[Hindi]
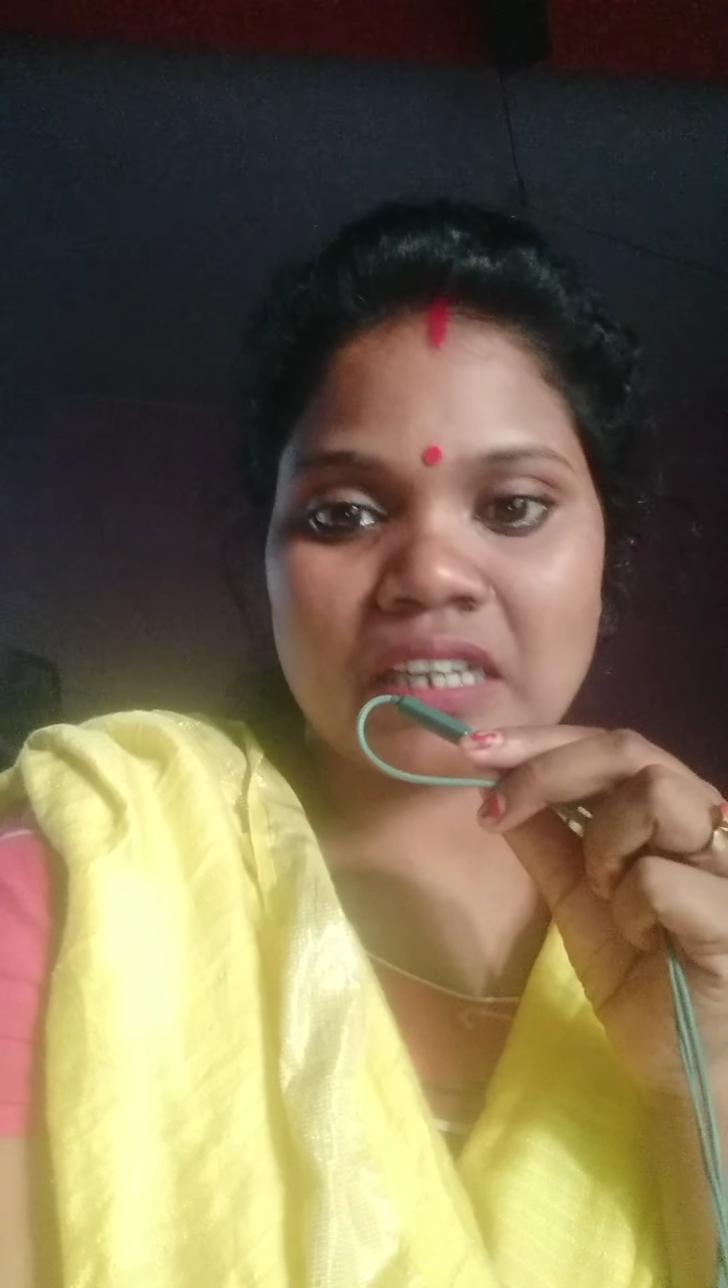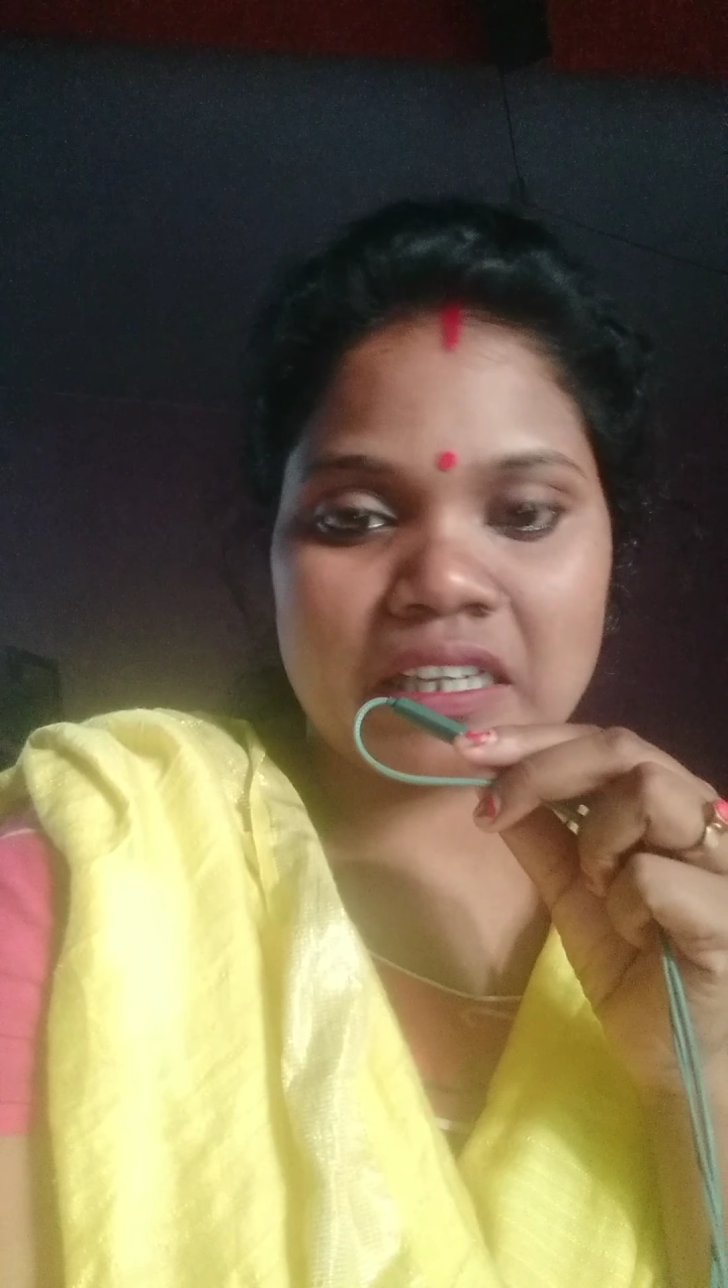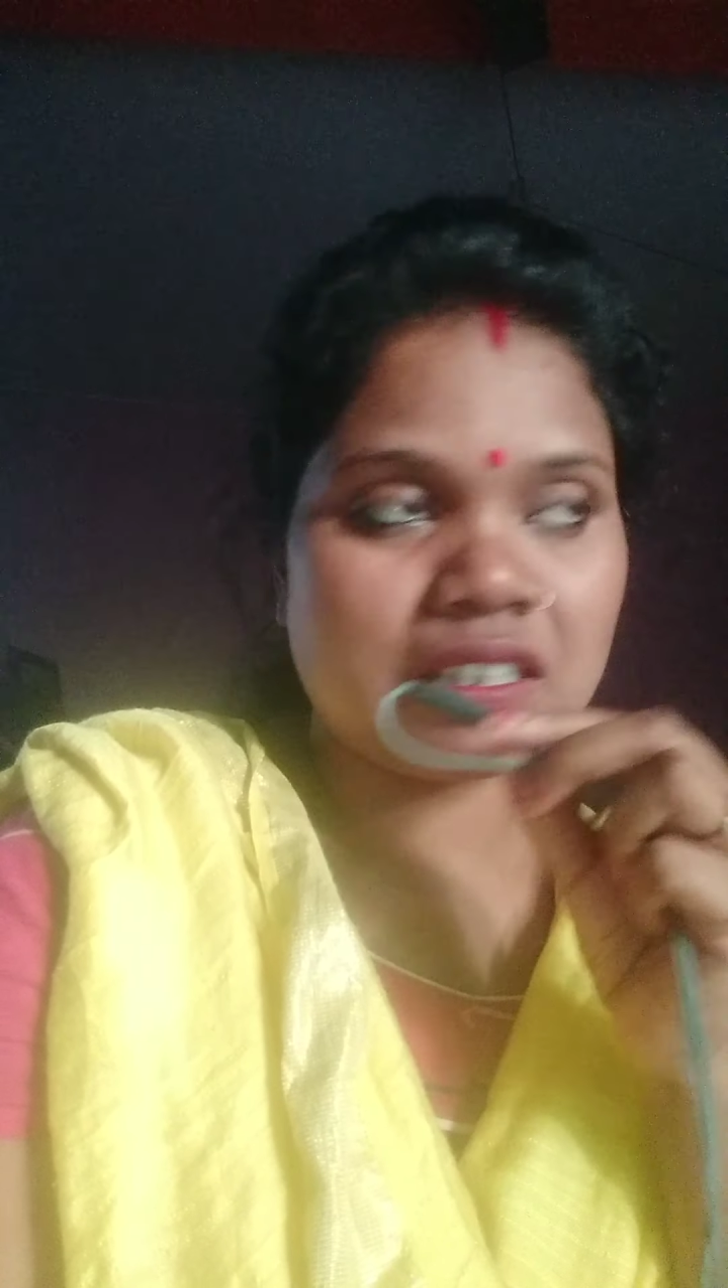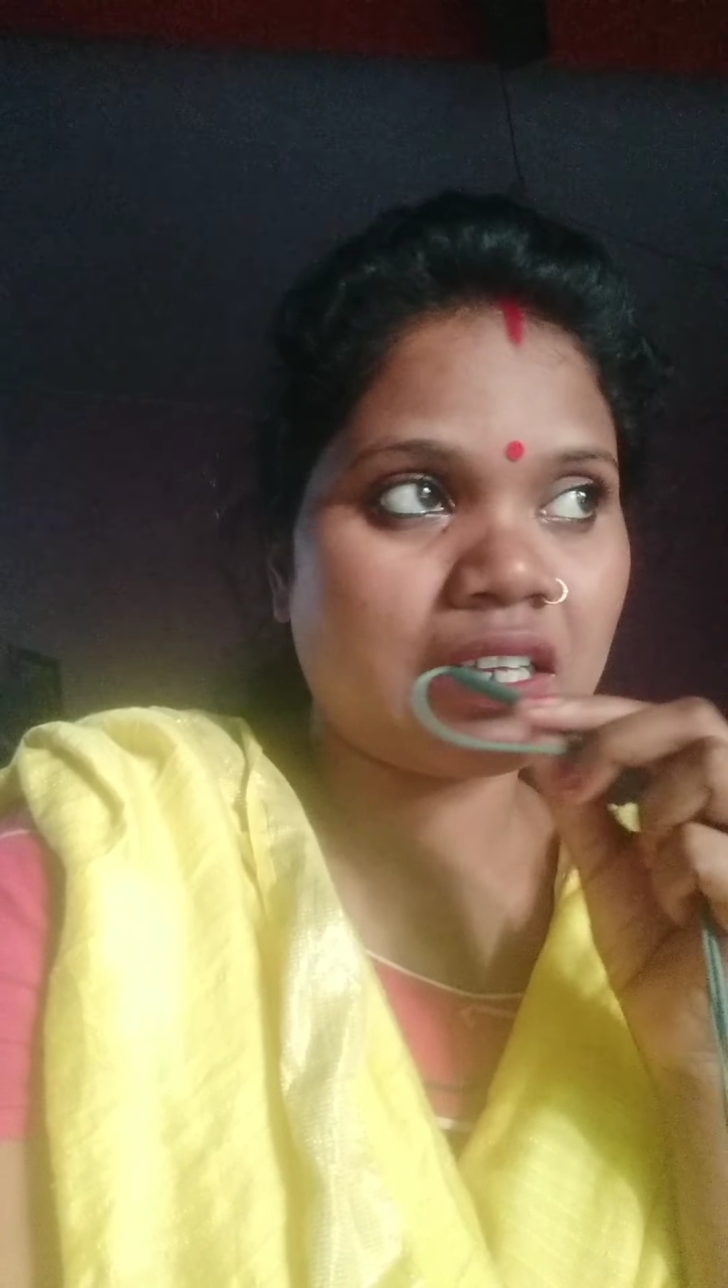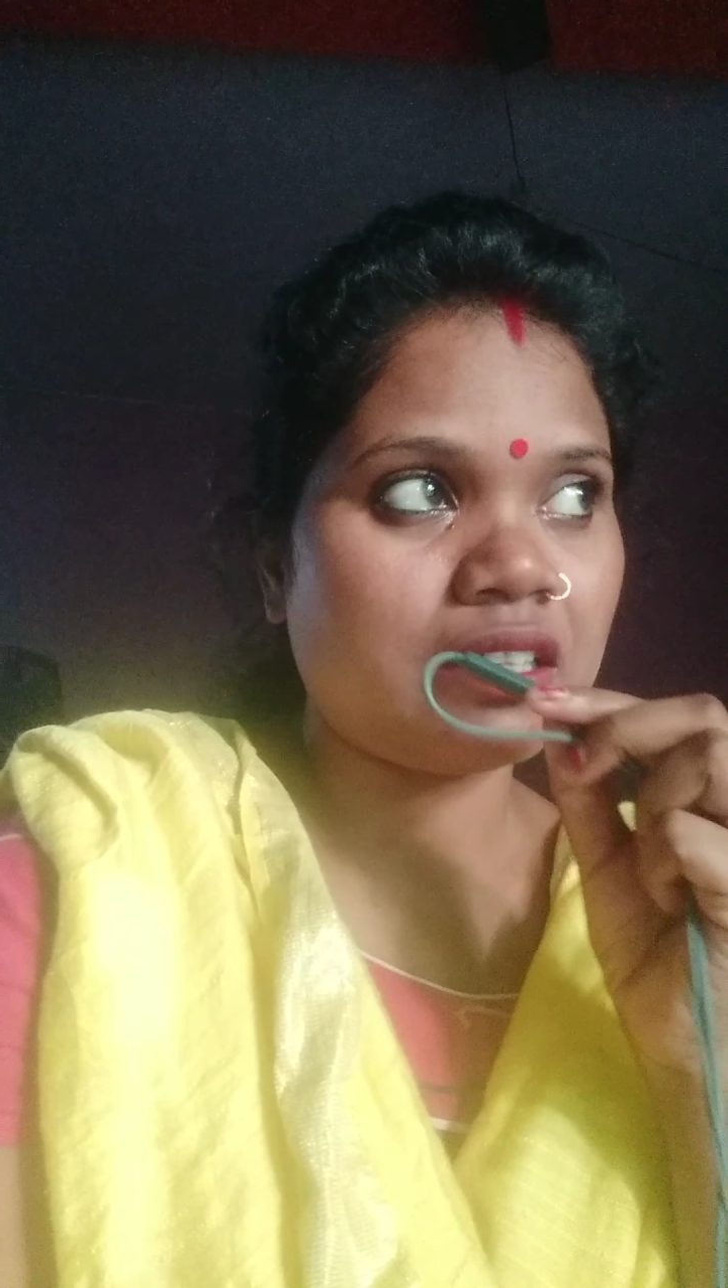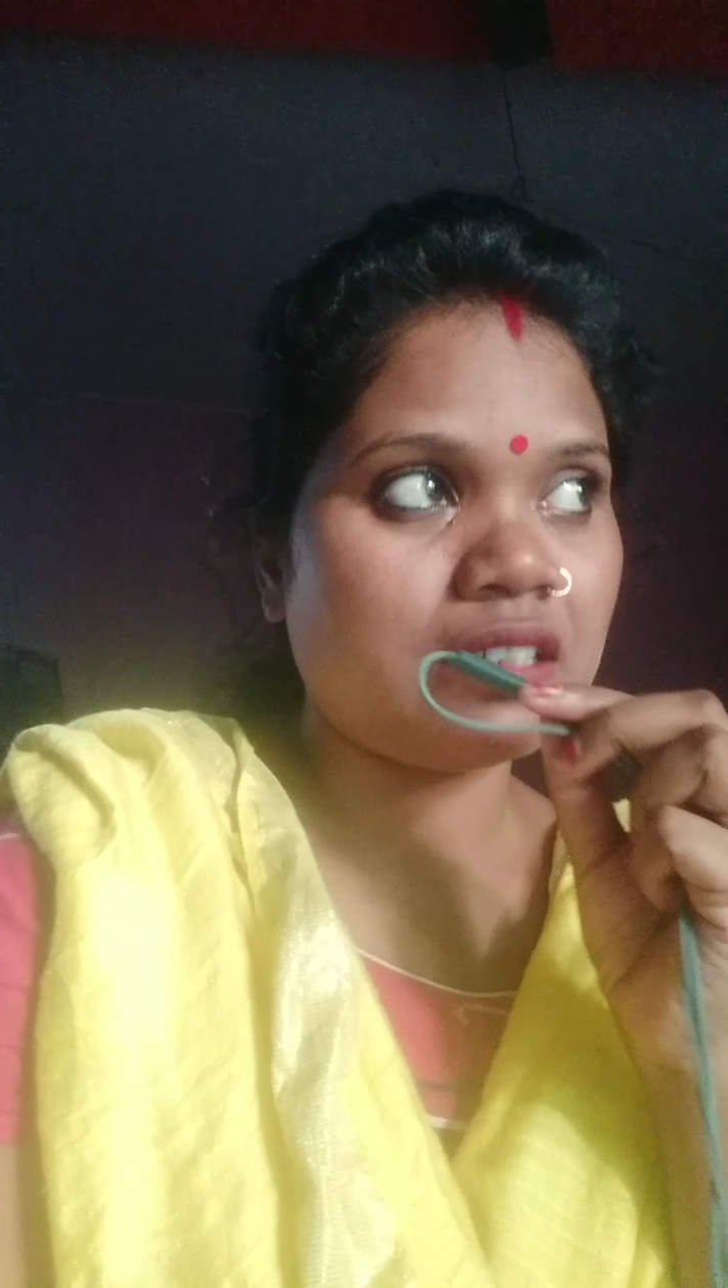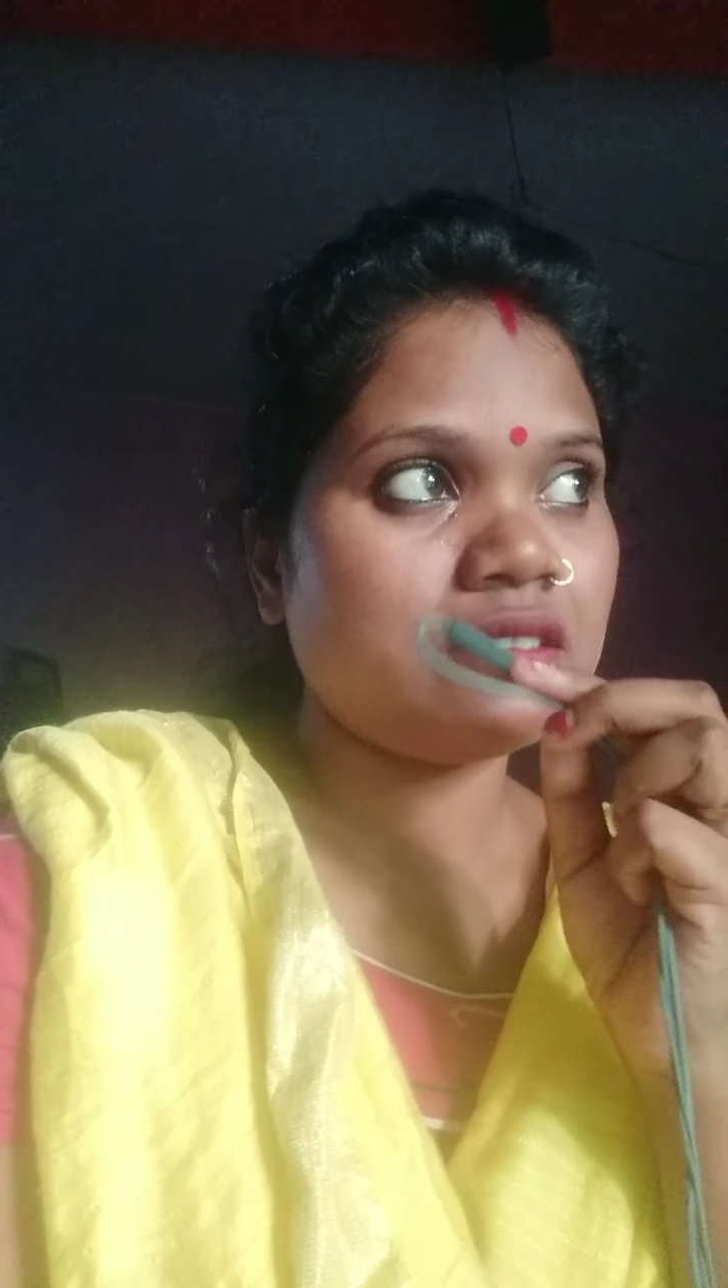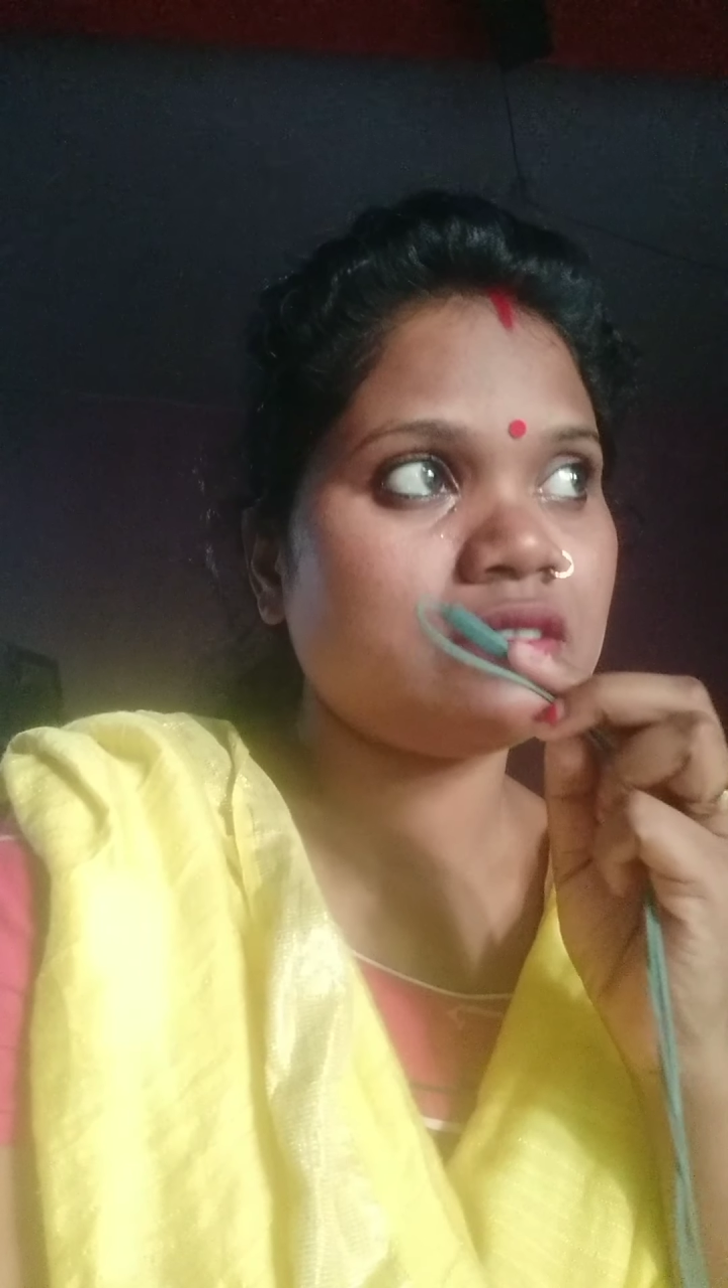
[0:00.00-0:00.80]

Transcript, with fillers: करता है